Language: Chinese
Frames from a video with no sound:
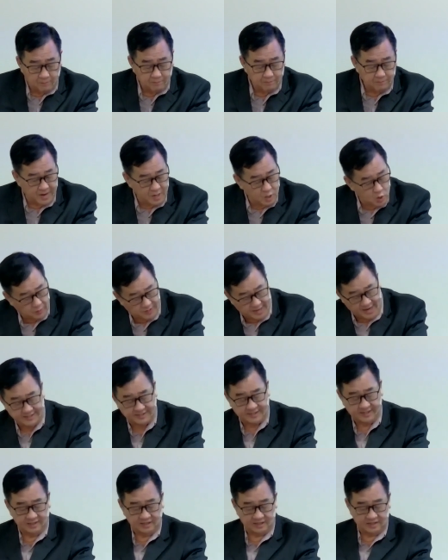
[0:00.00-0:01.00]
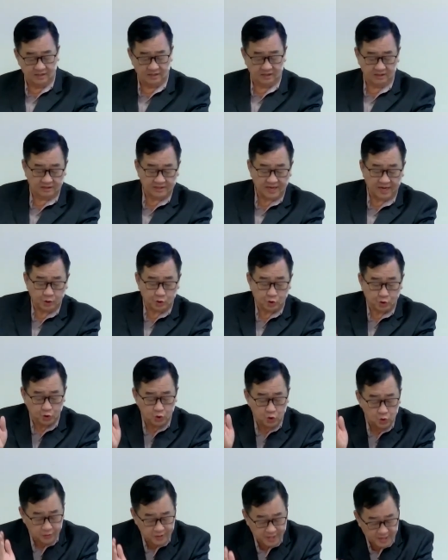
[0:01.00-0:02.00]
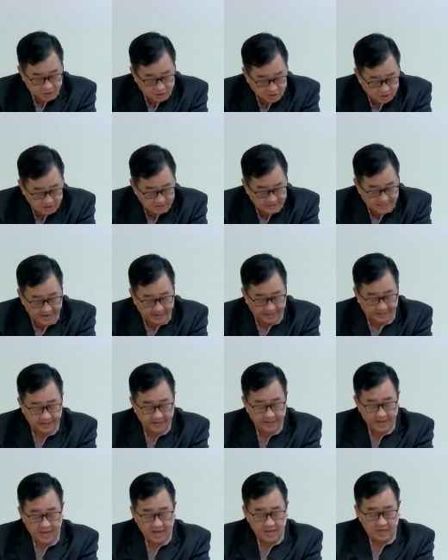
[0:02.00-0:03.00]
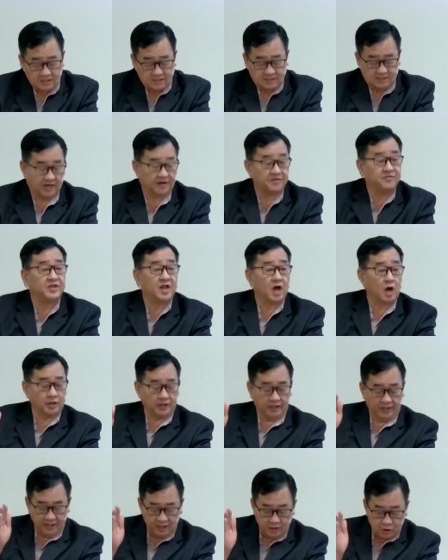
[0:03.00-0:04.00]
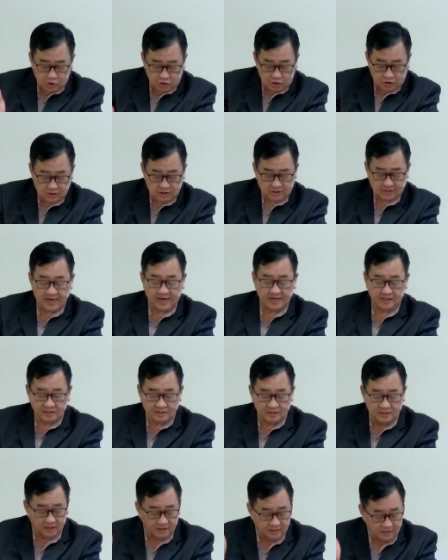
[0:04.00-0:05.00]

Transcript: 没有难成的事，在旧业时代，神能医治；在新